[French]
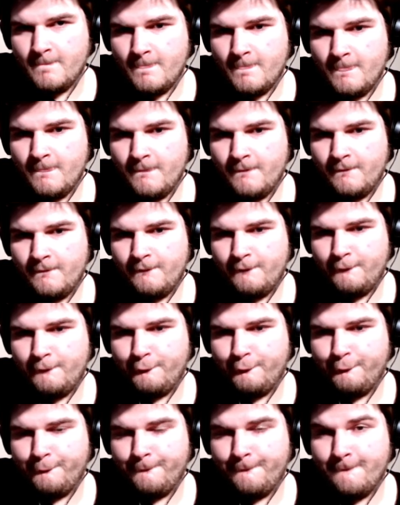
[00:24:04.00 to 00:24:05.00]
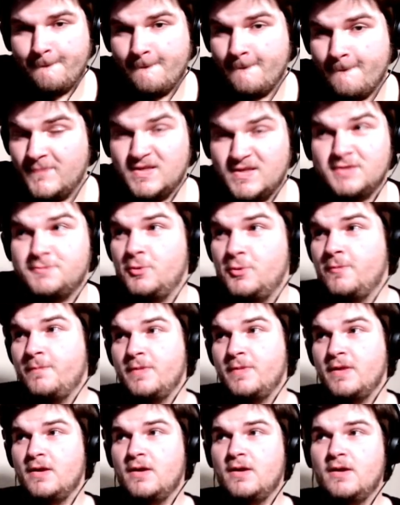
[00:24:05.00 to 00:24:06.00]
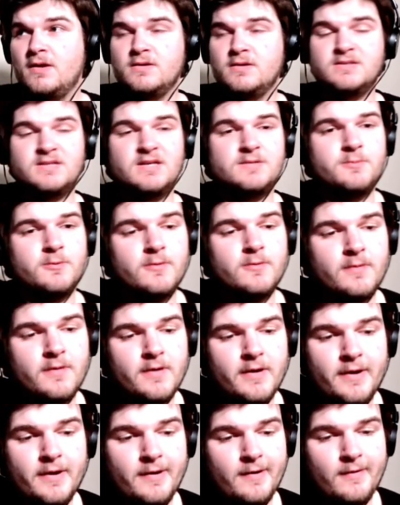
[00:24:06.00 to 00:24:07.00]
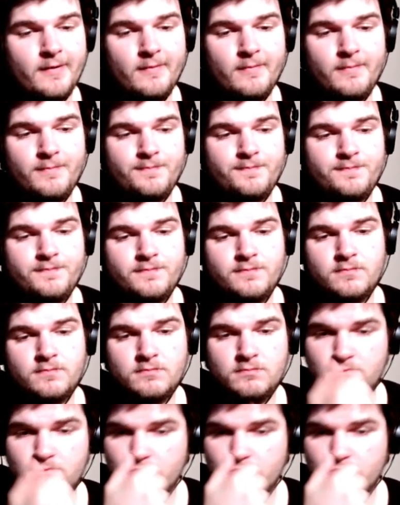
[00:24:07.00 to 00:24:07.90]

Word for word: à être ensemble. Ça se peut. Ça se peut. Euh, Il